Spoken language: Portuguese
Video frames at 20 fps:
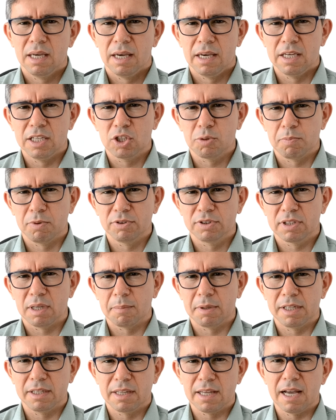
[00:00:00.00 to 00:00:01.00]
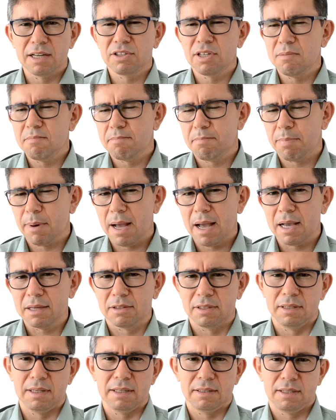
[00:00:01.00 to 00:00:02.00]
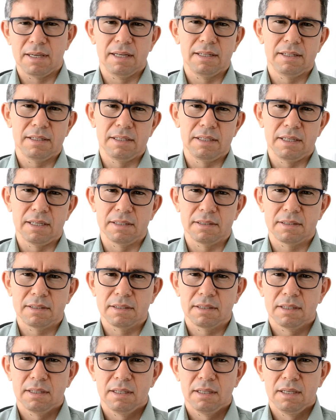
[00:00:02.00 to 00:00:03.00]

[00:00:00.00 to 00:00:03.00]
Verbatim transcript: responsabilidade em parte das galerias.